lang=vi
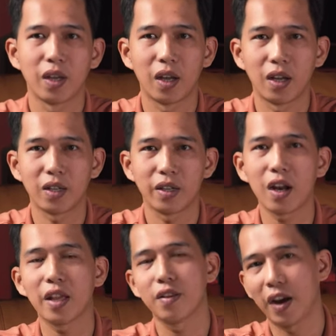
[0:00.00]
đó,
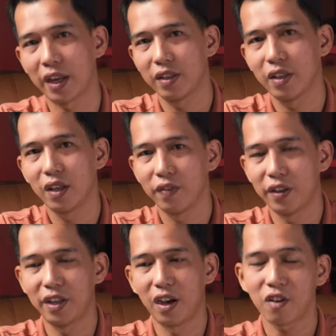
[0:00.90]
đó là như vậy
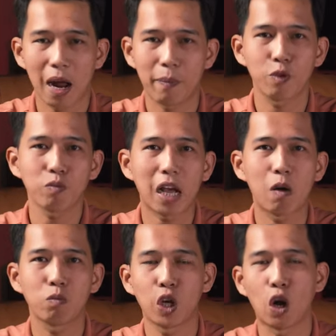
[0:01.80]
vì ở rạp chúng ta
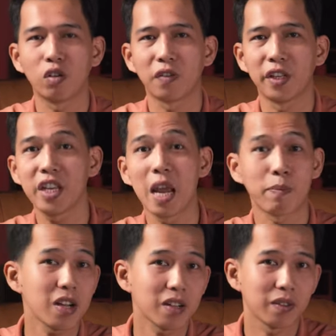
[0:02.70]
không chọn được vị trí
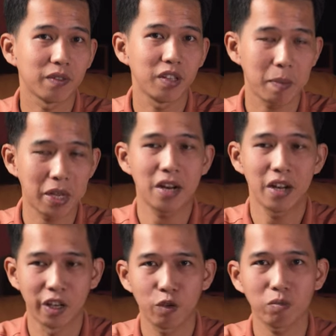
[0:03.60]
đẹp nhất nhưng mà gia
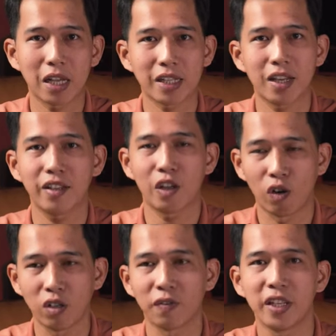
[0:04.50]
đình chúng ta sẽ
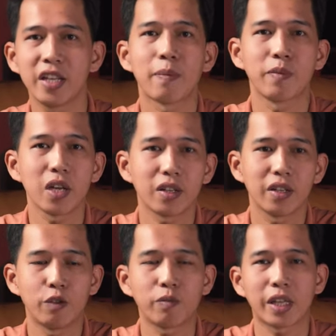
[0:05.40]
chọn được vị trí đẹp nhất
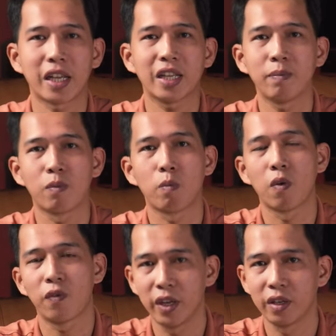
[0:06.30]
để chúng ta trải nghiệm một
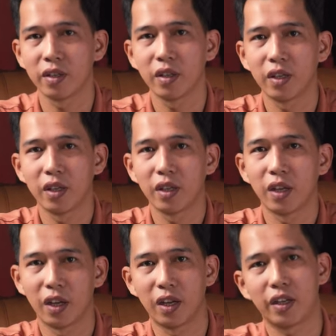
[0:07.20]
bộ phim
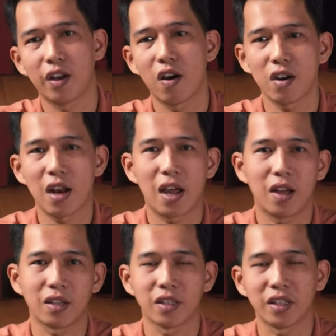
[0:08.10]
à, đó
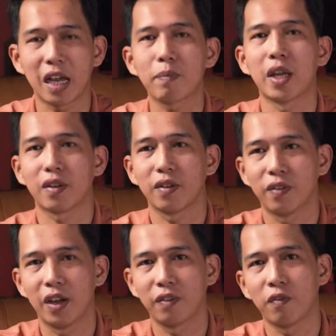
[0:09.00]
là sự khác biệt
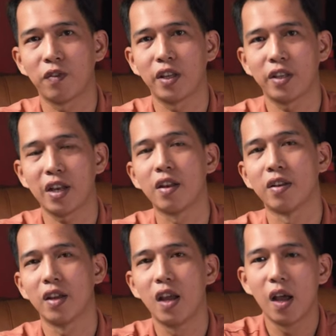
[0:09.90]
về phòng phim gia đình
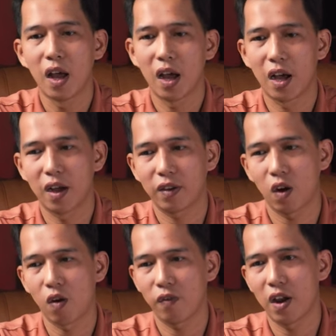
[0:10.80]
À,
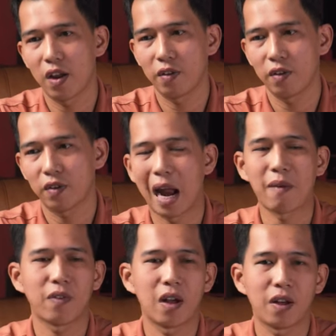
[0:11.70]
còn về
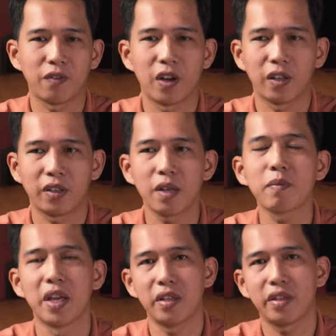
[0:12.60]
rạp và về
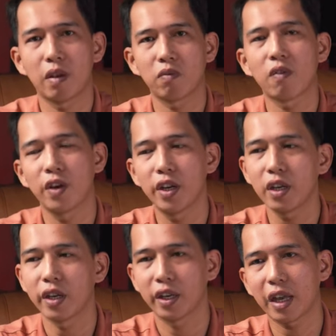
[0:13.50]
thiết bị trong phòng phim
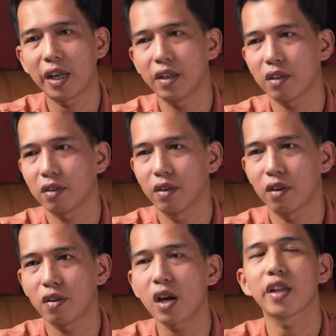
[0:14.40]
á, hiện nay á, thì
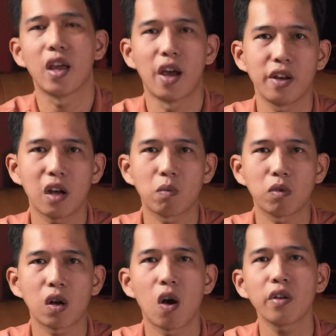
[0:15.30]
nó rất là dễ nó không
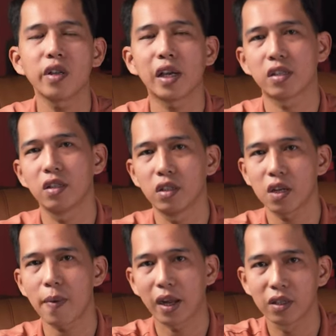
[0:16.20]
có khó như ngày xưa nữa
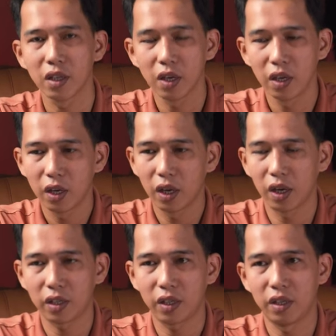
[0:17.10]
các bạn
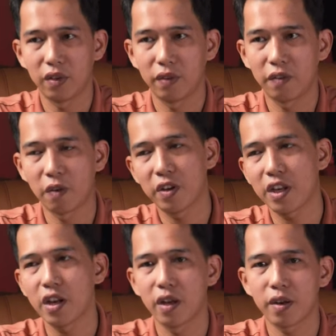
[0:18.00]
à, thì về phòng phim
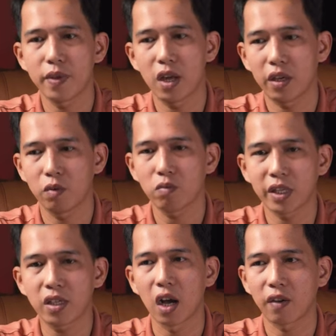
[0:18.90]
gia đình nó bây giờ chúng ta
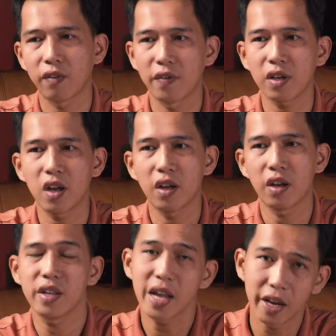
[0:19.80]
chỉ cực về vấn đề
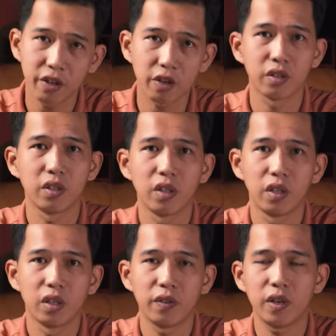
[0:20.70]
là đi dây thôi
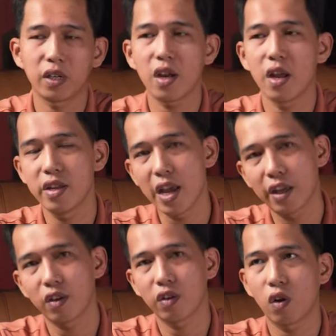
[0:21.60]
vấn đề đi
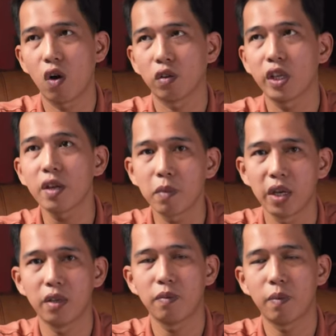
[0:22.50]
dây thôi còn thiết
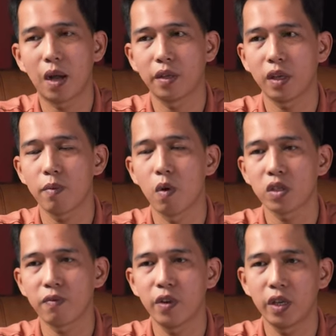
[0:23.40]
bị mà những cái bộ
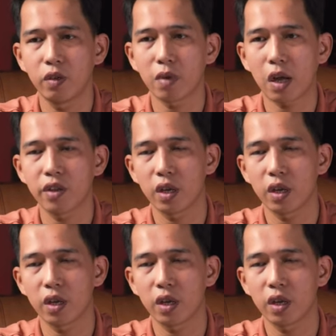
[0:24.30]
xem phim chúng ta có